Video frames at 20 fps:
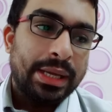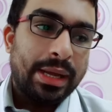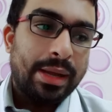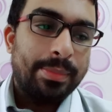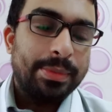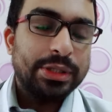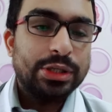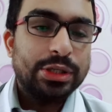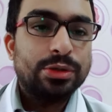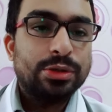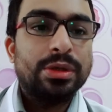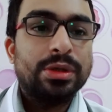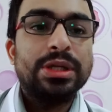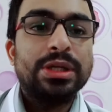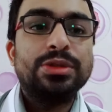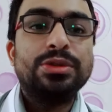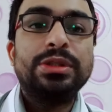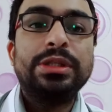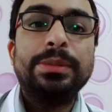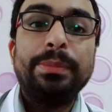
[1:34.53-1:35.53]
আমাদের শরীরে
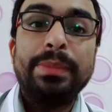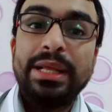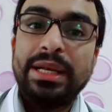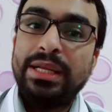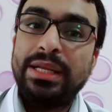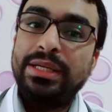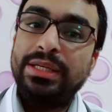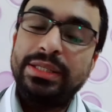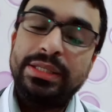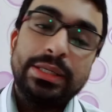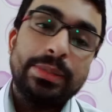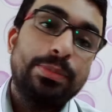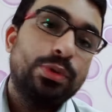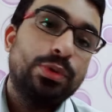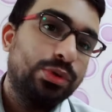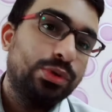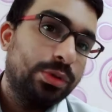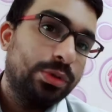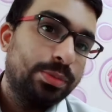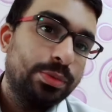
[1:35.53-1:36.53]
যদি মেলানিনটা
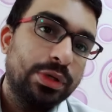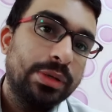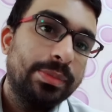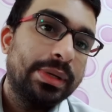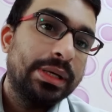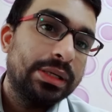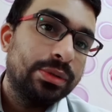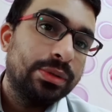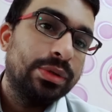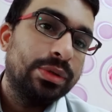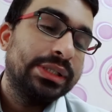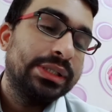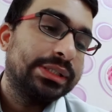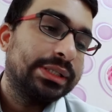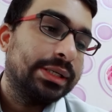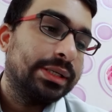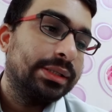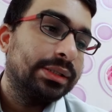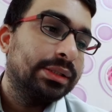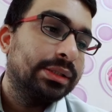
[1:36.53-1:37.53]
প্রচুর পরিমাণে হয়ে
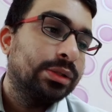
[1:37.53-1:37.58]
যায়